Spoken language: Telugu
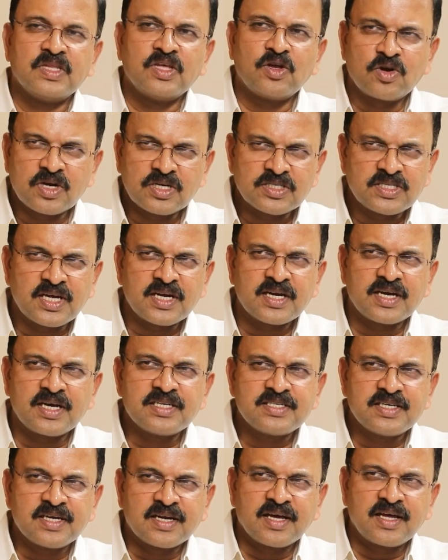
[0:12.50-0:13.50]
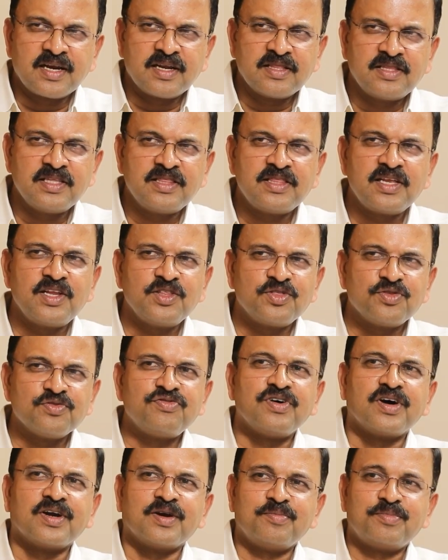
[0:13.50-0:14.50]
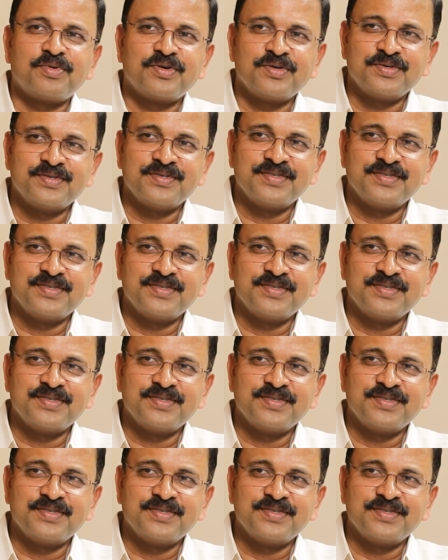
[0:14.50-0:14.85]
నేను ఒక్కసారి కలిశాను ఆయన తిత్లీ తుఫాన్ అప్పుడు